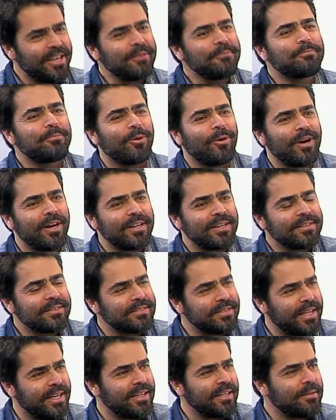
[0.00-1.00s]
embora
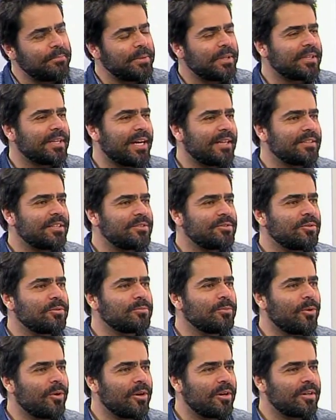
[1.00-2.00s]
tenha pitadas de
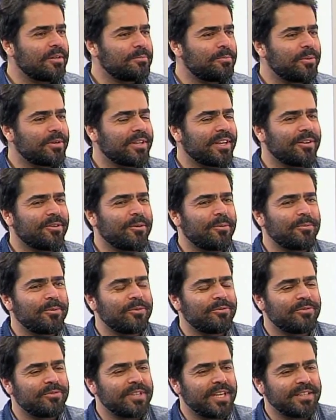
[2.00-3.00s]
humor, uhum. porque,
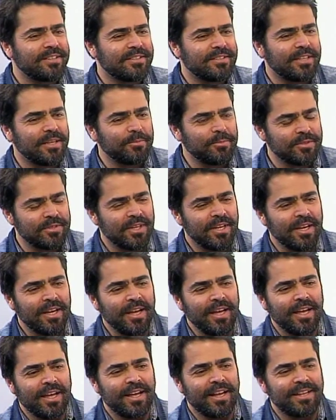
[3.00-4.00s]
como já eh, dissemos,
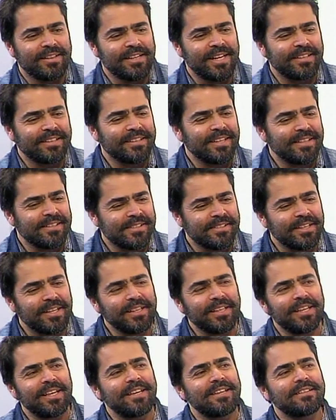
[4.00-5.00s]
ela trata da
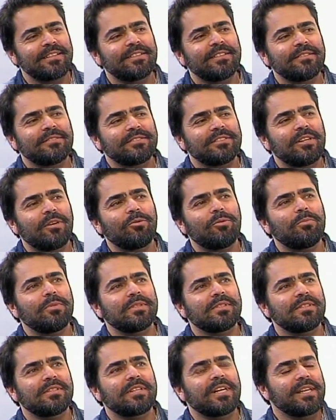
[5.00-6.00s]
estranheza, de, de
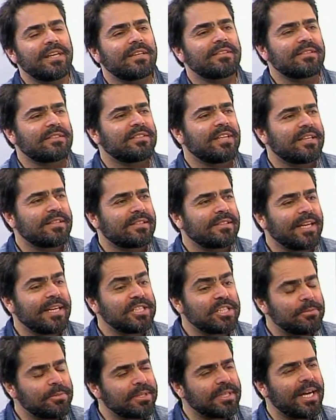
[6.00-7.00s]
algumas estranhezas, de, da
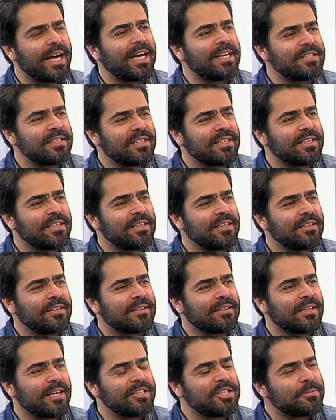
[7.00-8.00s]
intimidade que,
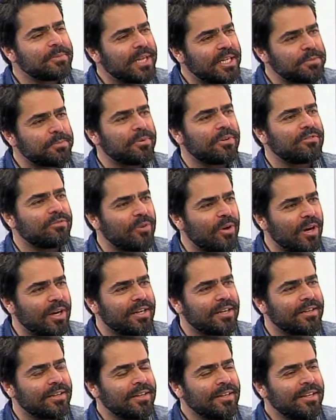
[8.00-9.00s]
que a intimidade
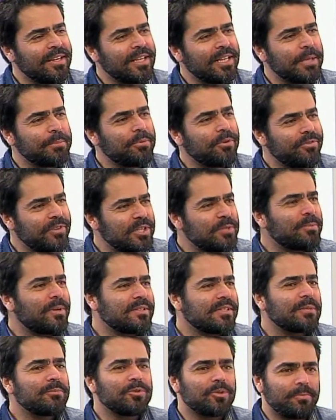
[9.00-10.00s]
provoca e por vezes
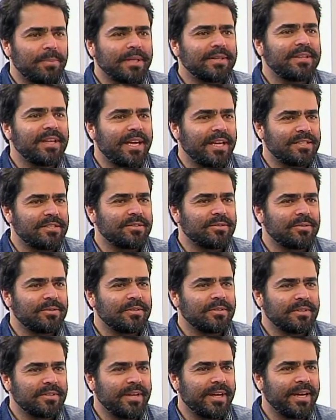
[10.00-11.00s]
pode ser muito
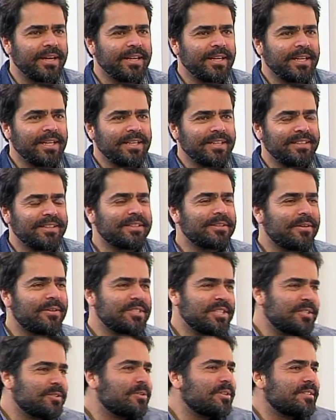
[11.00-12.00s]
patético, né? Uhum. Então a
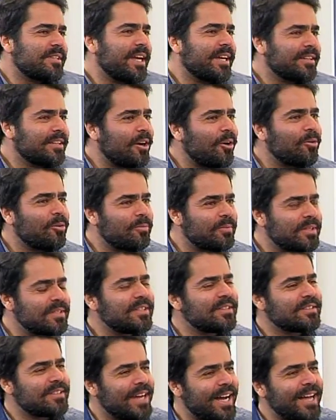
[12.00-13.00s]
gente consegue dar algumas
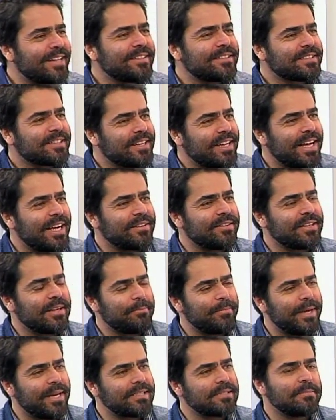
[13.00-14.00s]
risadas, claro, na
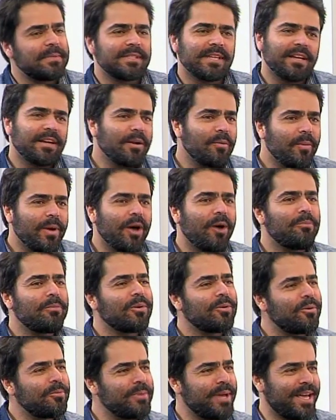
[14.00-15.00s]
peça, mas ela não é
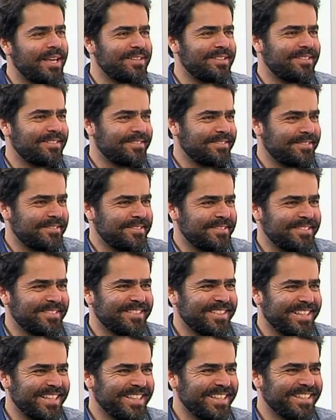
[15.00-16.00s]
uma comédia.
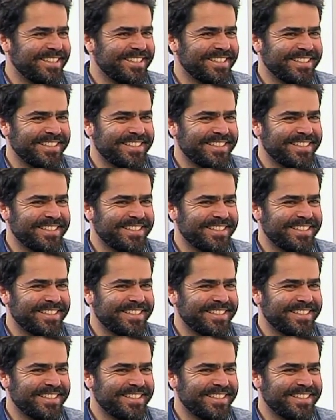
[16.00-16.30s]
Bacana. Qual é a